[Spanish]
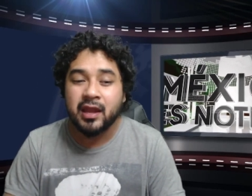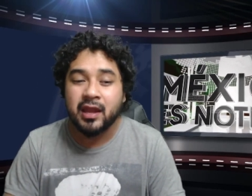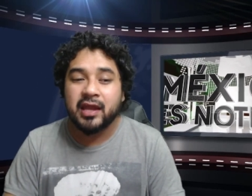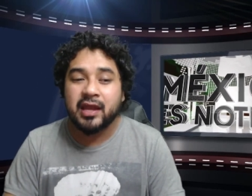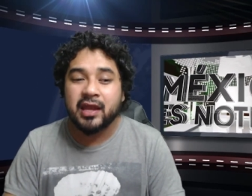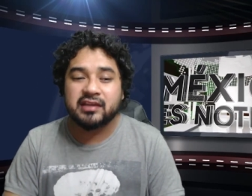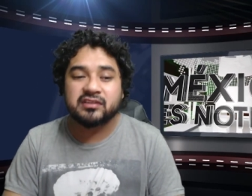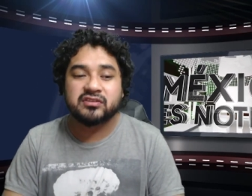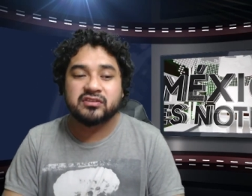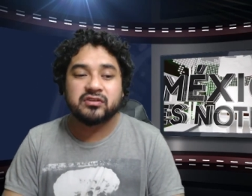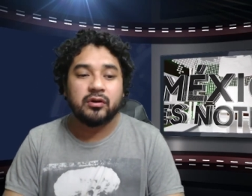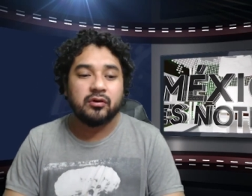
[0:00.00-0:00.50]

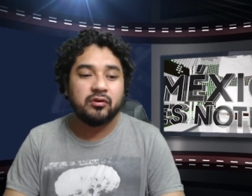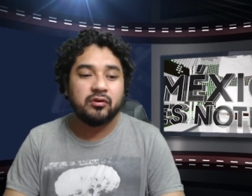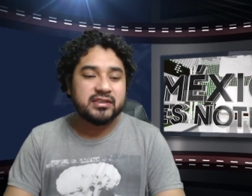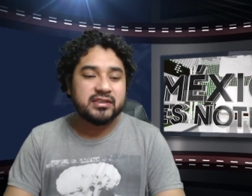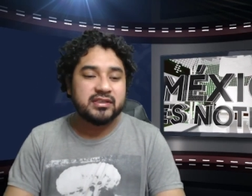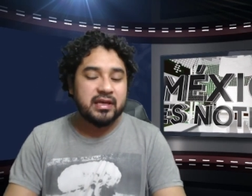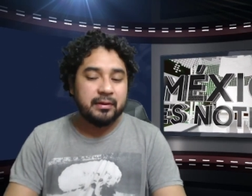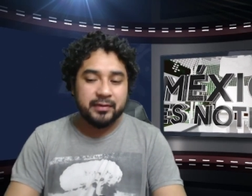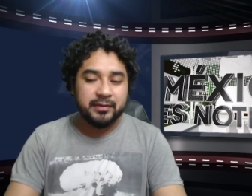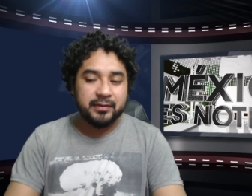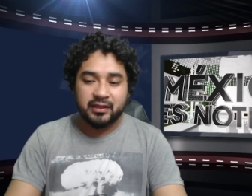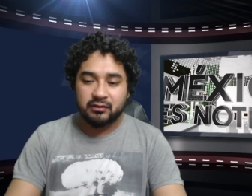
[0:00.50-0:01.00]
Esto lo
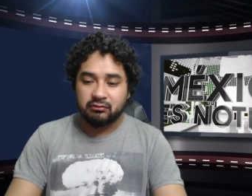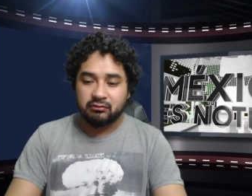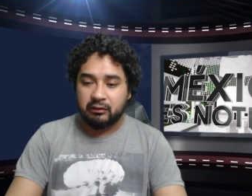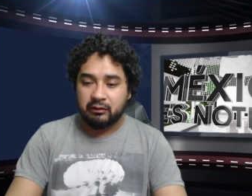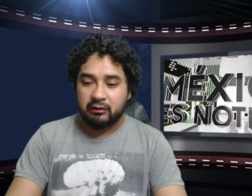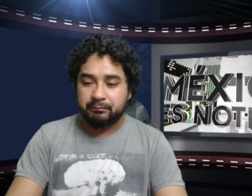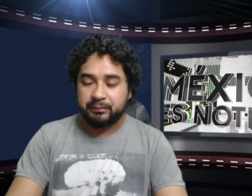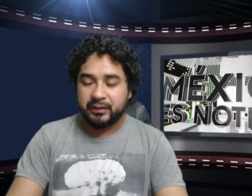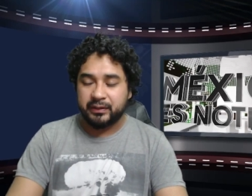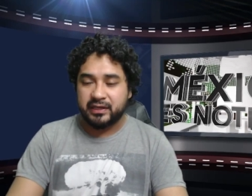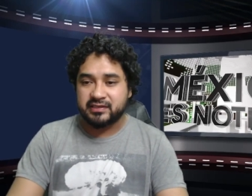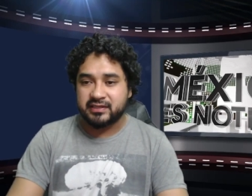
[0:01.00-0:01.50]
está viendo el
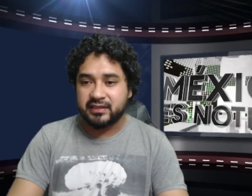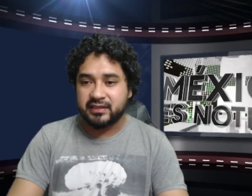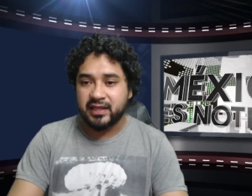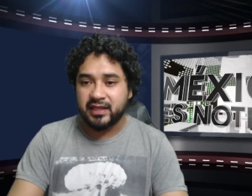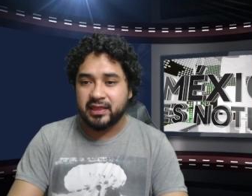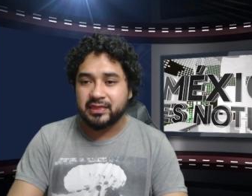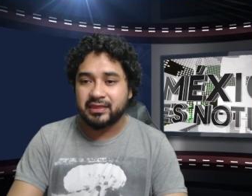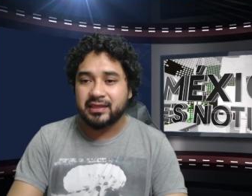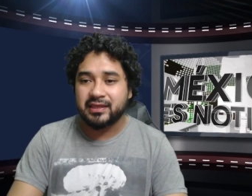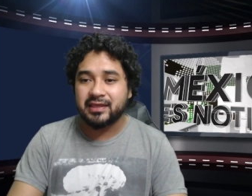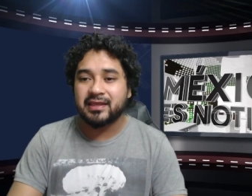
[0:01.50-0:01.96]
presidente y